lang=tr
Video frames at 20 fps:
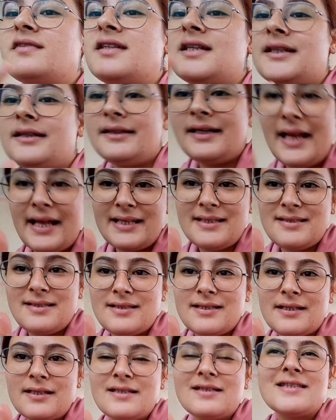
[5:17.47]

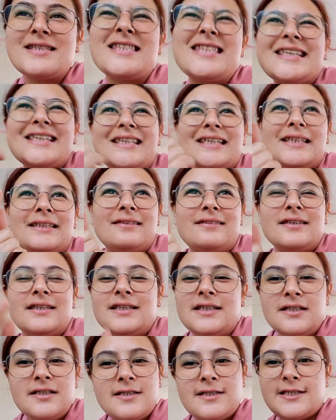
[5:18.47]
Stres,
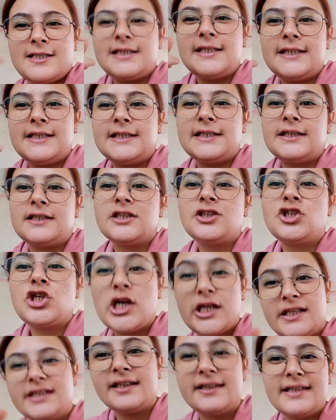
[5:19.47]
sıkıntı, sinir,
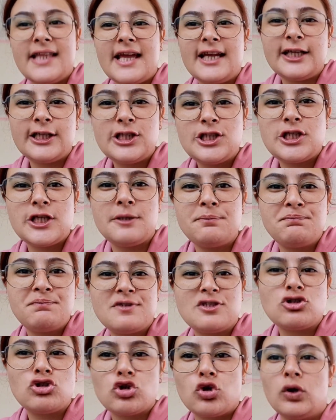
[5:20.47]
çekirdek,
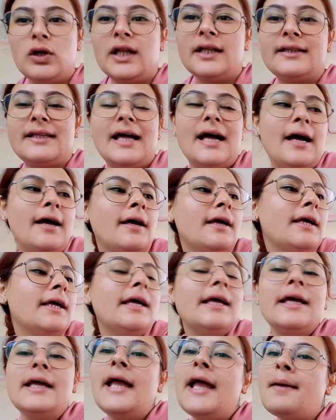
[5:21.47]
cips, çikolata Ne
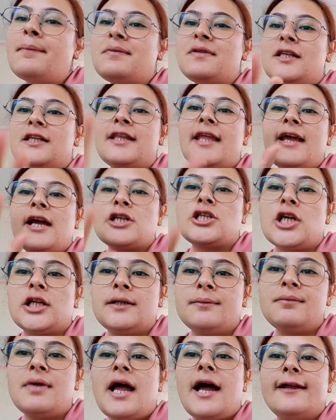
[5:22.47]
olacak? hepsini de
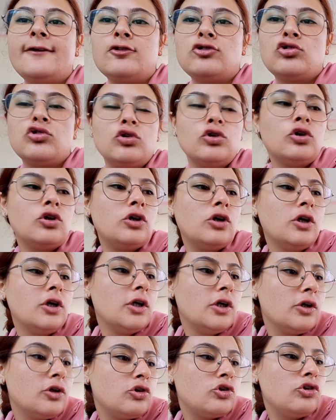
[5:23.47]
yaşadım yani şu
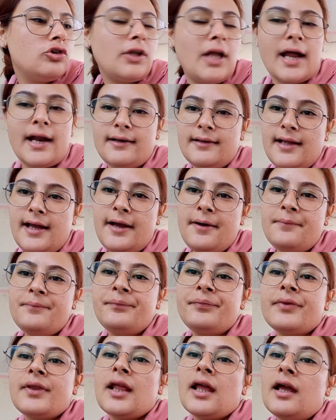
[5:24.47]
günlerde.
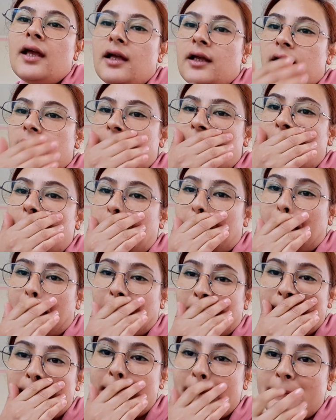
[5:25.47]

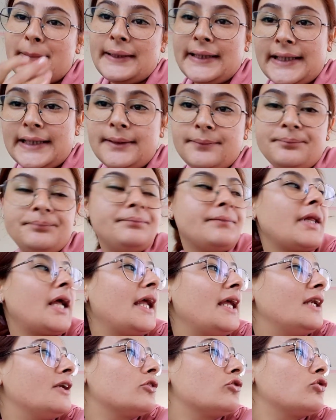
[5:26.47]
Bakalım
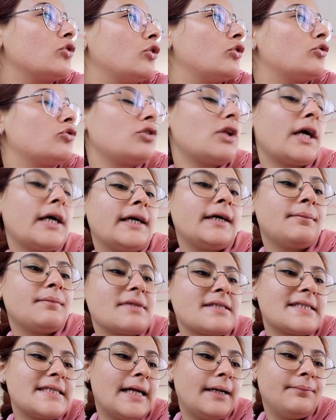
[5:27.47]
hayırlısı olsun
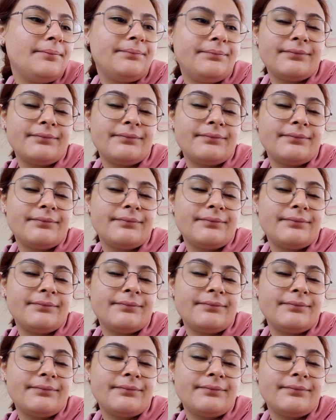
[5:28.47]
hakkımızda.